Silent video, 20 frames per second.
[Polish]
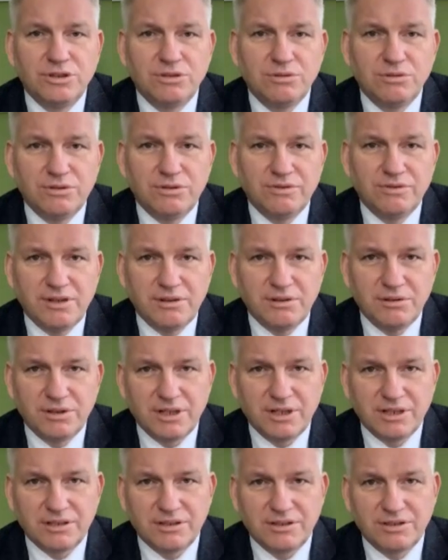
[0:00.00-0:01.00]
ucho się
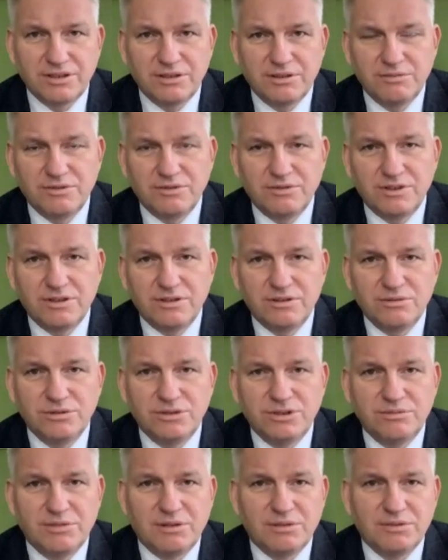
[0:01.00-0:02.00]
urwało, jak to się mówi. No,
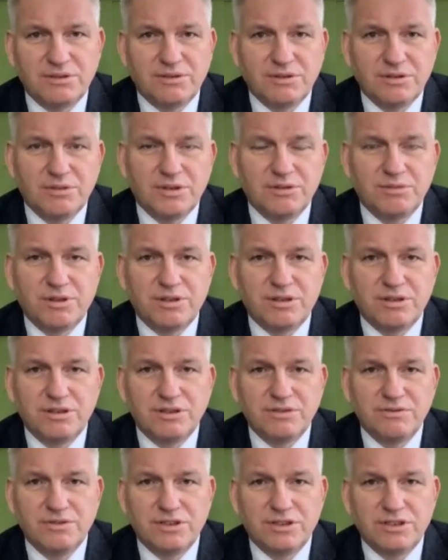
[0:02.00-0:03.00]
ludzie mają swoją
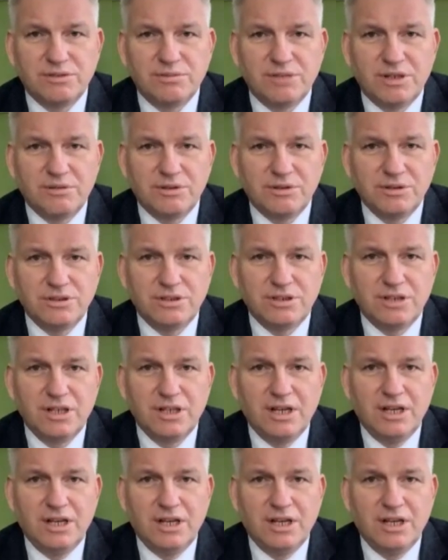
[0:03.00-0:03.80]
odporność, wytrzymałość